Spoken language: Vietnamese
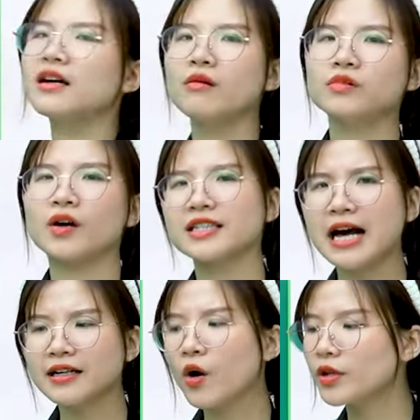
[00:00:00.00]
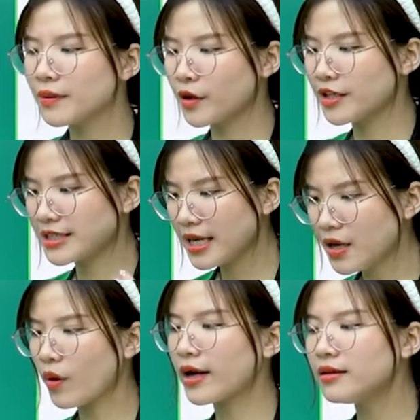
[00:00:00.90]
không còn xăng đâu thì mọi người sẽ
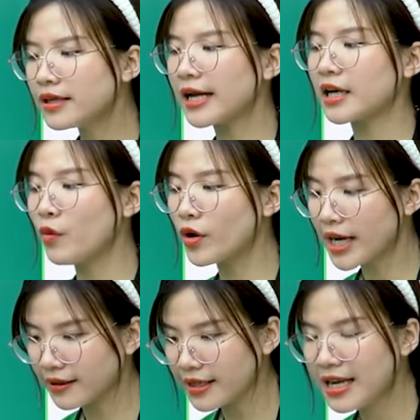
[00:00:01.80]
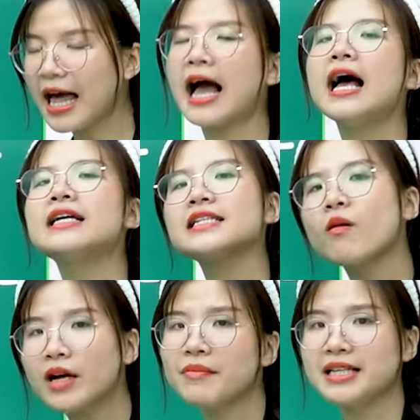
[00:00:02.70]
hiểu cái ngữ cảnh cái bối cảnh ở đây là
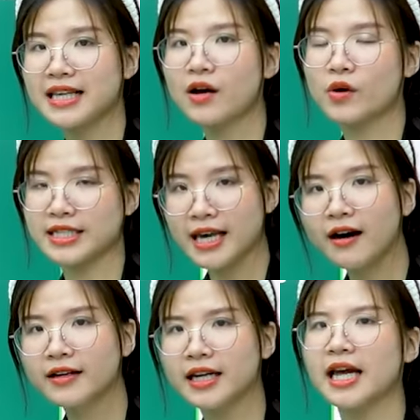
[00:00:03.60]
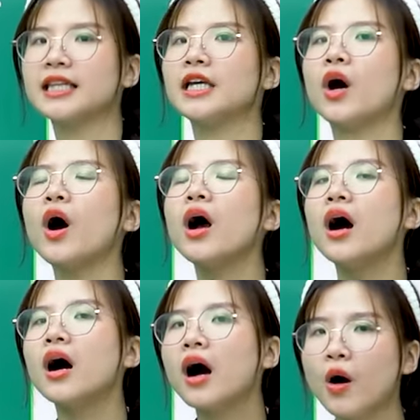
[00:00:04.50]
trong cái bình xăng của cái xe hơi này này thì nó
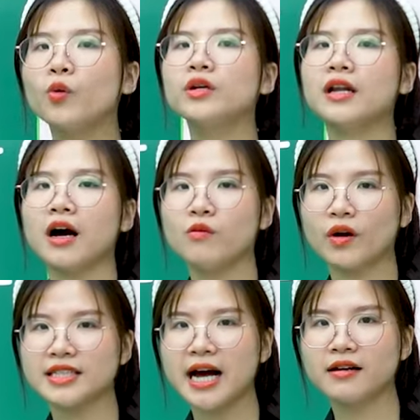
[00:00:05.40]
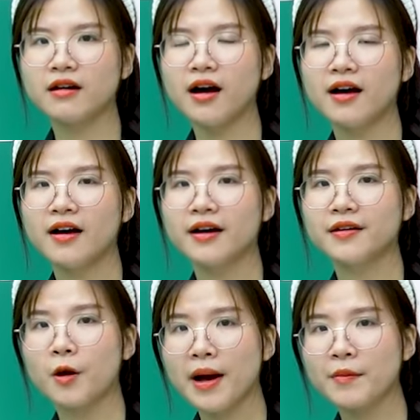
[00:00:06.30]
hầu như là không còn xăng nữa
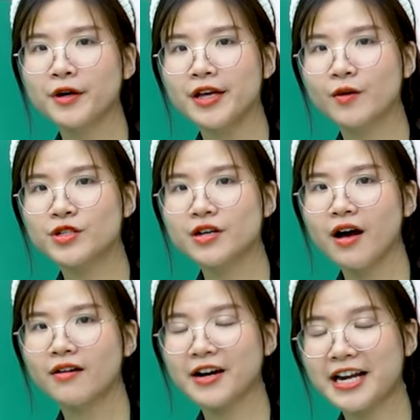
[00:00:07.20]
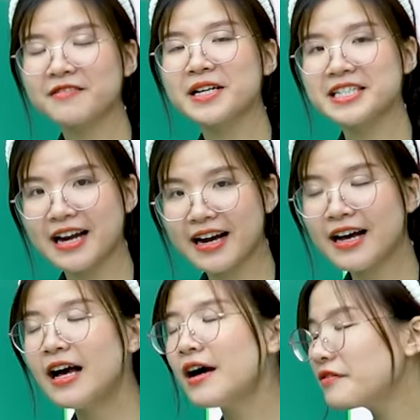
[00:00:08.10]
Đúng không ạ? Mọi người hiểu chưa? Wakarimashita ka?
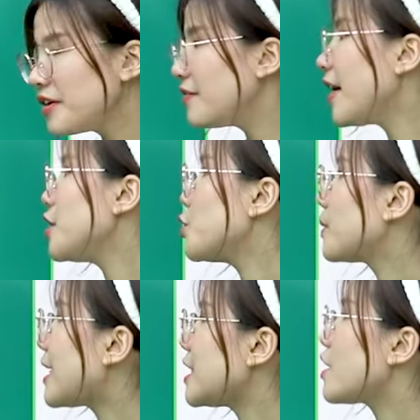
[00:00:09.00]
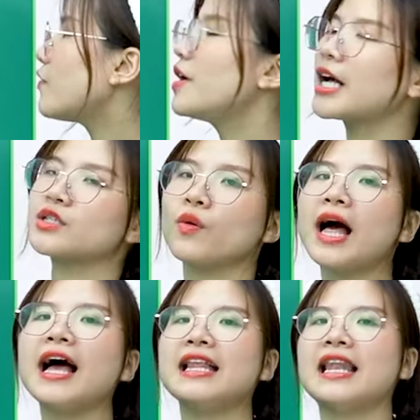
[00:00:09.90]
Vì vậy chúng ta sẽ chọn phương án số 2